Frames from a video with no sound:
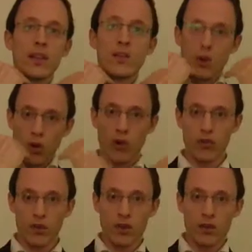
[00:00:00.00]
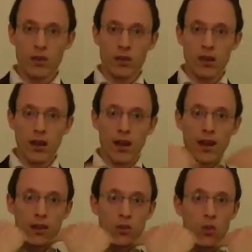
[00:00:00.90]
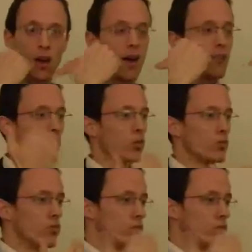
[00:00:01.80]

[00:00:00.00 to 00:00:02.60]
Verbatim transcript: dans leur vie la Torah avant tout.